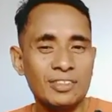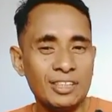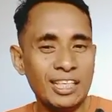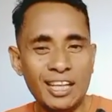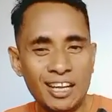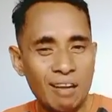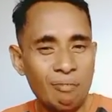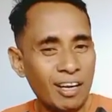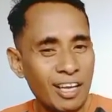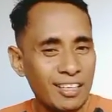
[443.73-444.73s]
dari
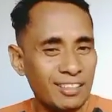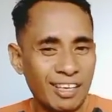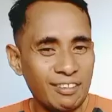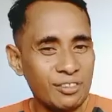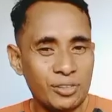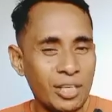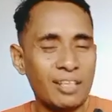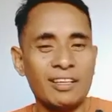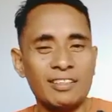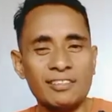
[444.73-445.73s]
agama lain
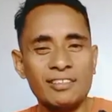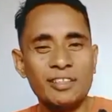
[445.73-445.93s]
kekristenan